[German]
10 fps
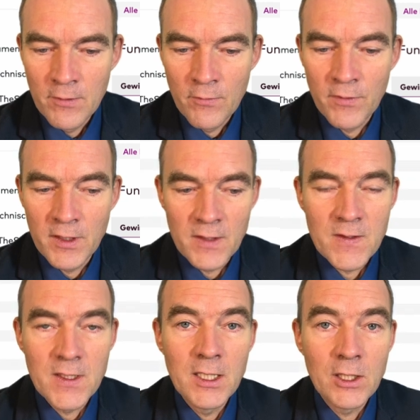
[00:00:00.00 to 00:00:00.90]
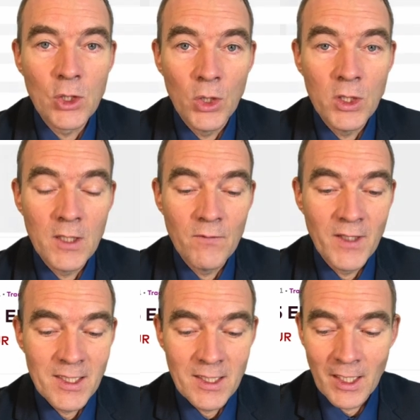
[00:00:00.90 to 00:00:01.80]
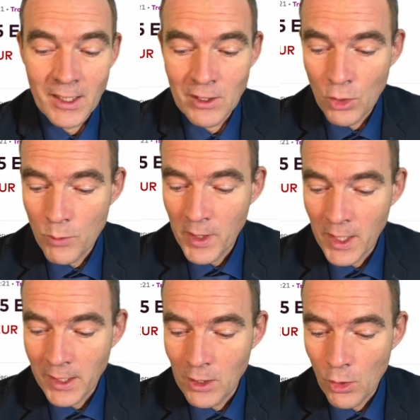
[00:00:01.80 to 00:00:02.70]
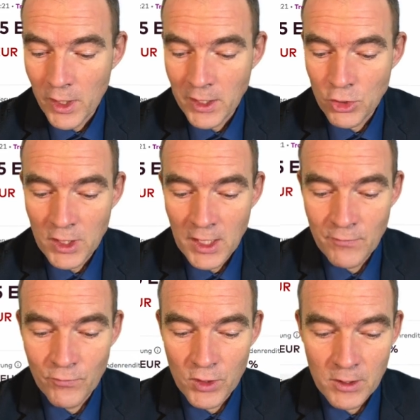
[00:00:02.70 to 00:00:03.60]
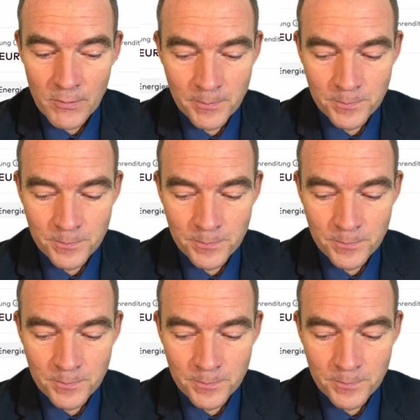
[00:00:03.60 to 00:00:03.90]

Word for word: finanzieren könnte, wenn dann doch mal ein Loch entstehen würde.